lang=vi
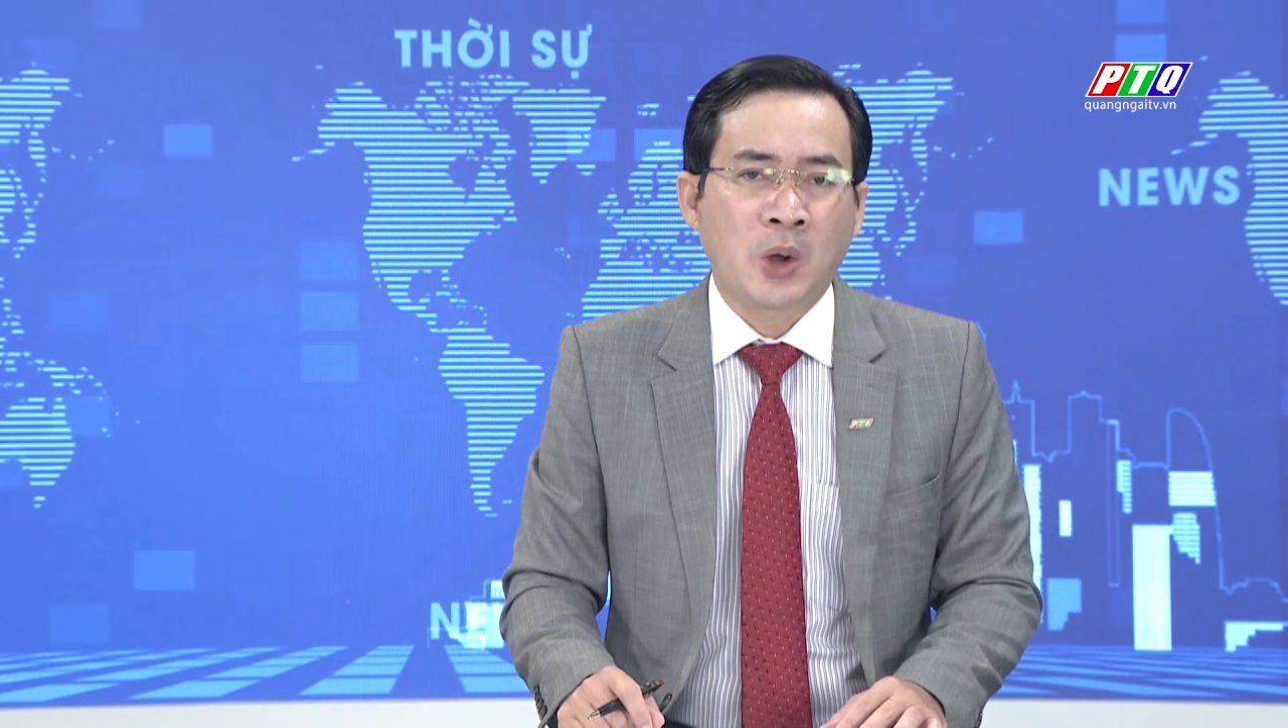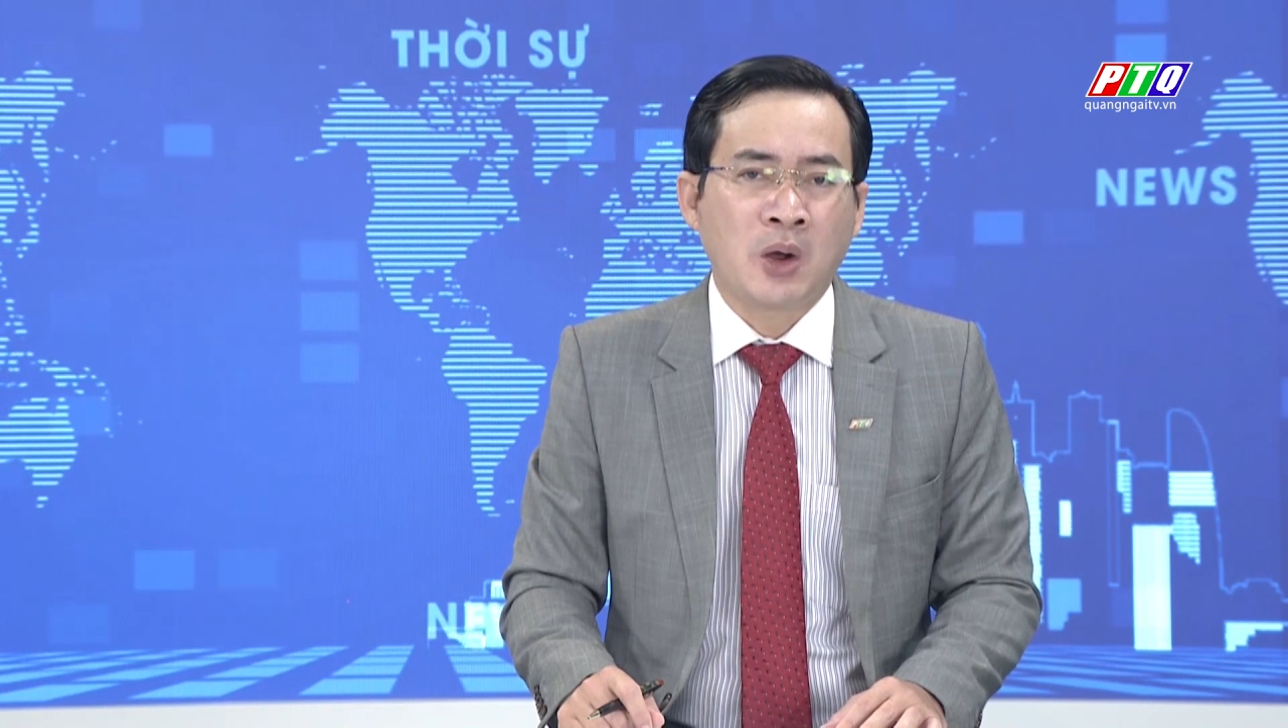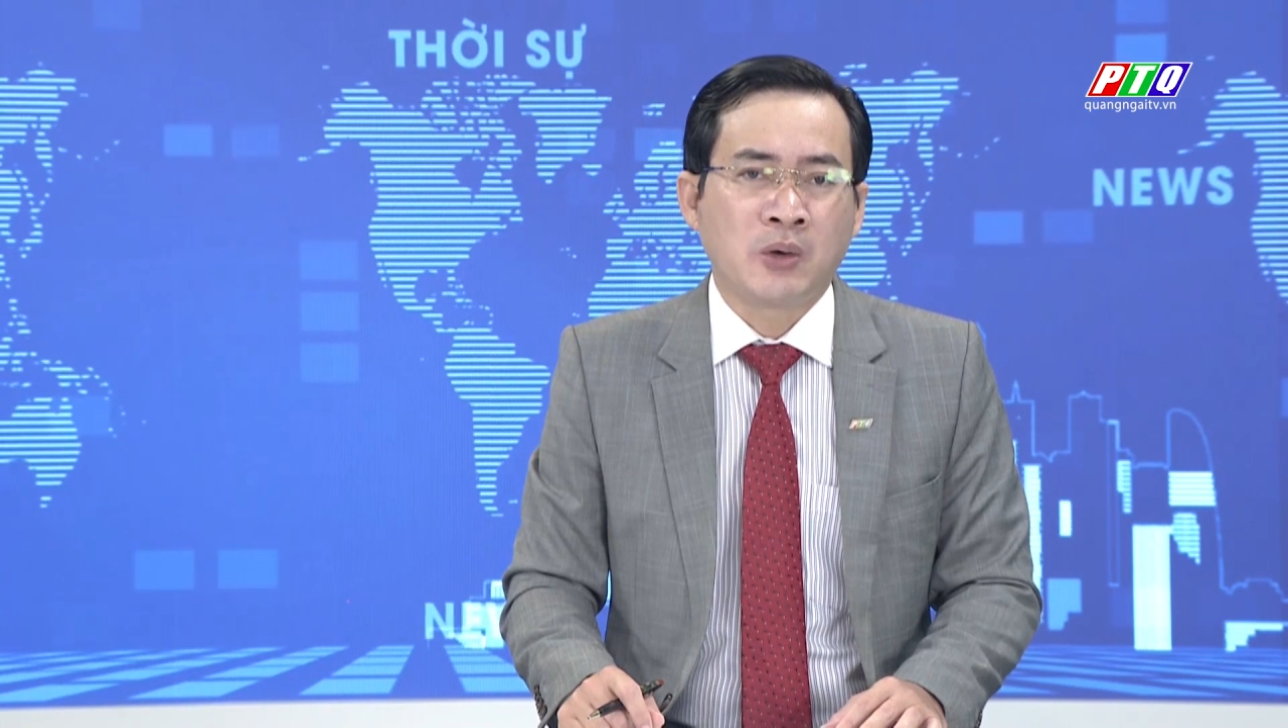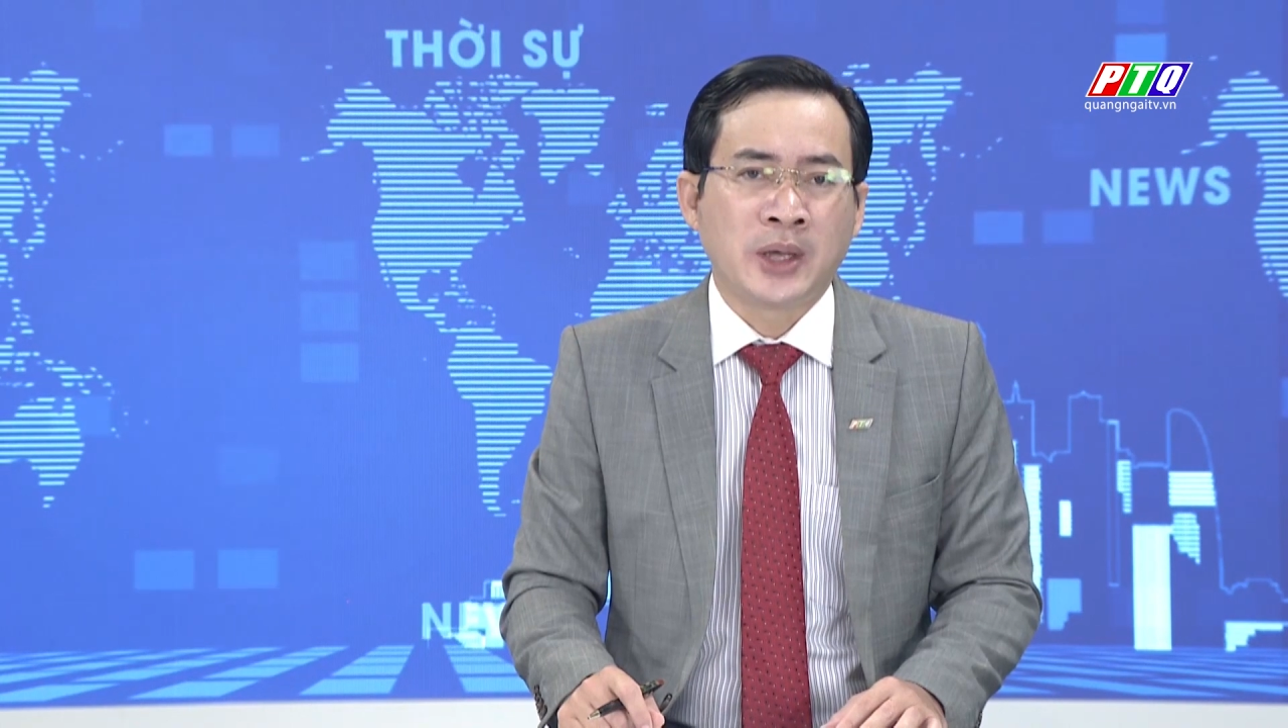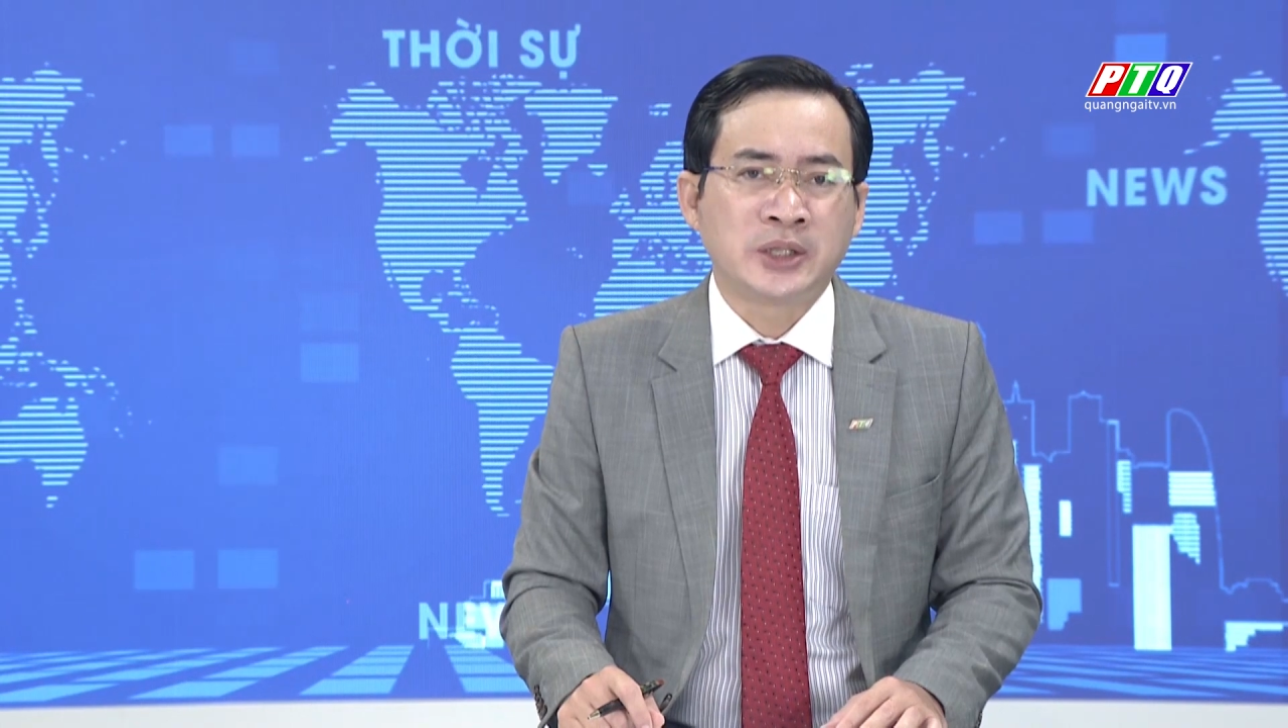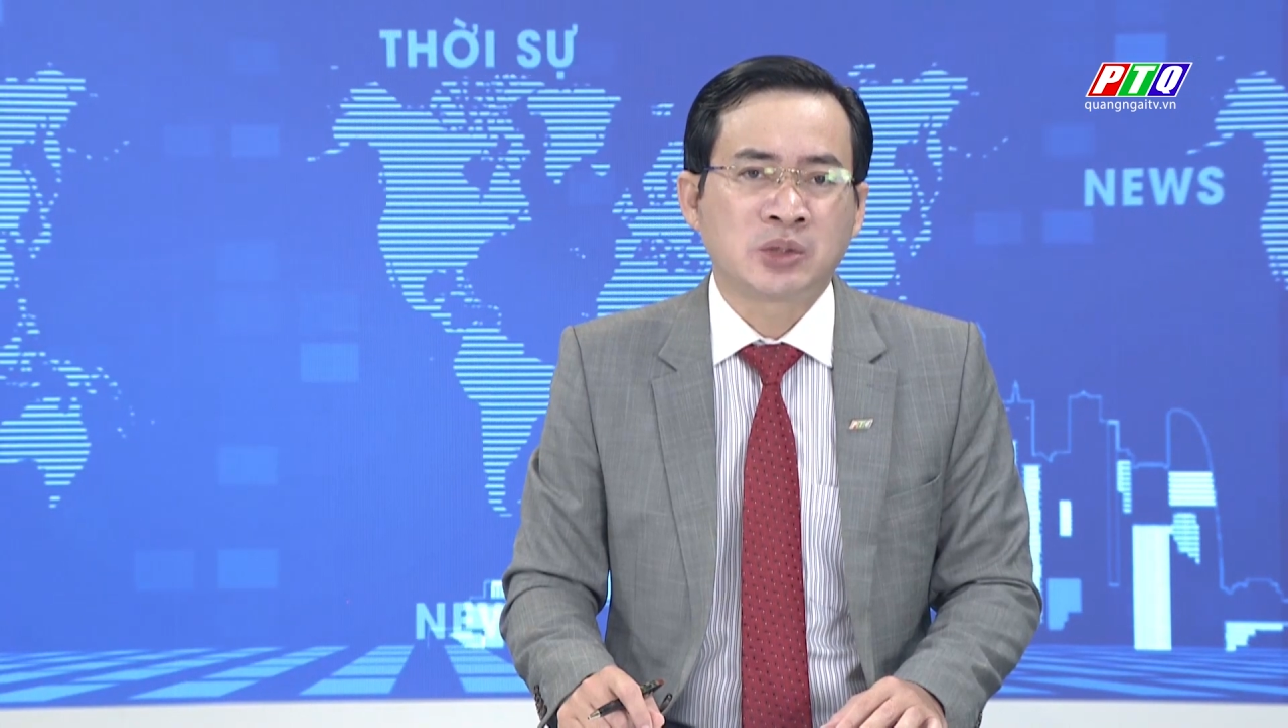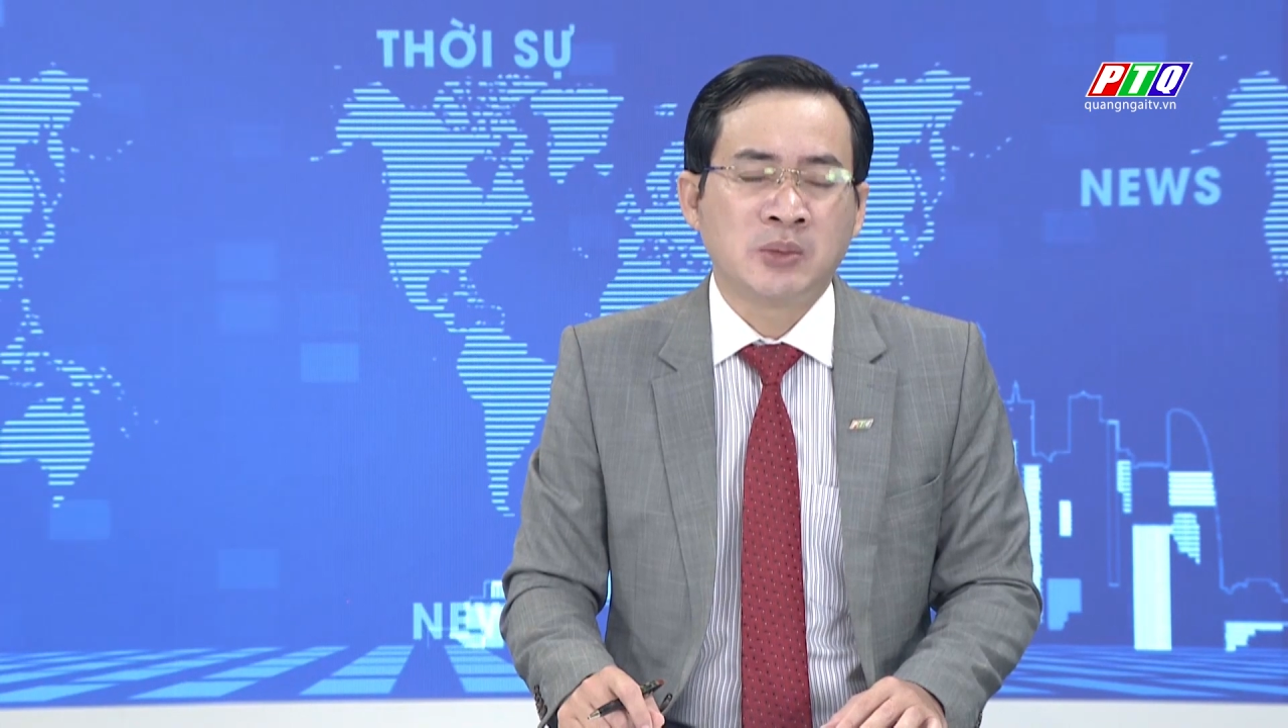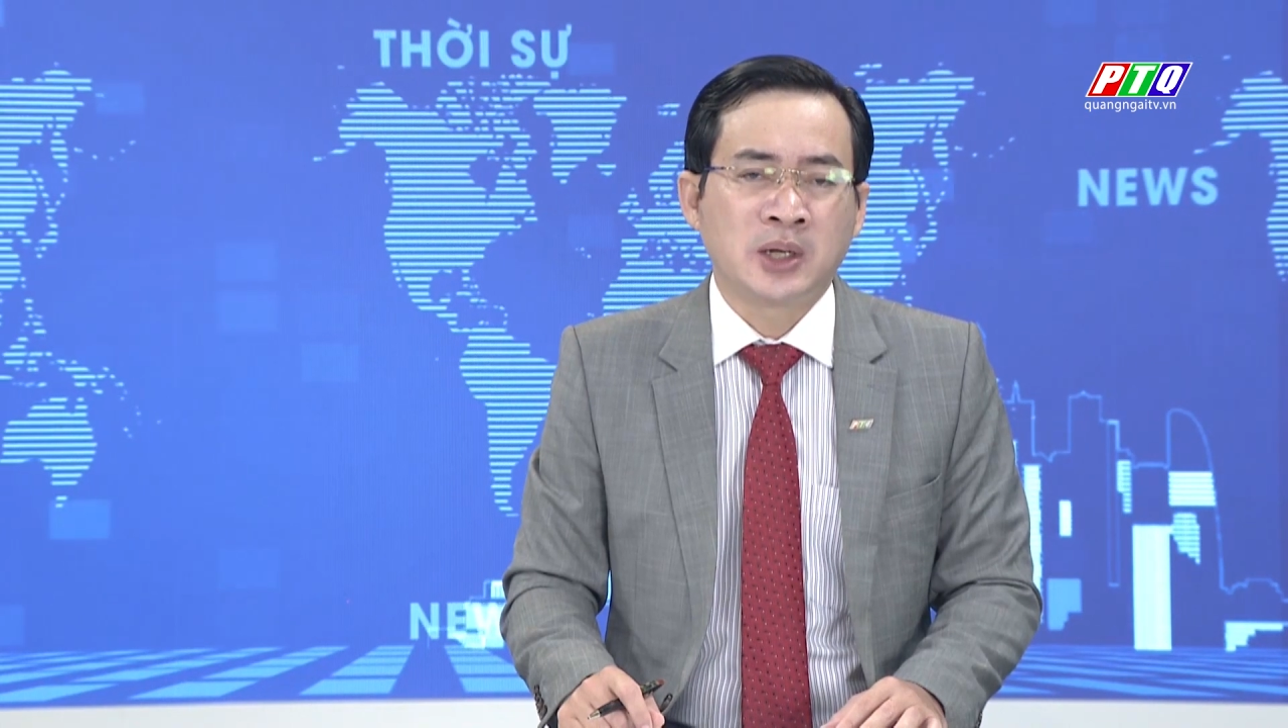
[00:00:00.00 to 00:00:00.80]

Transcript: quả hội nghị Trung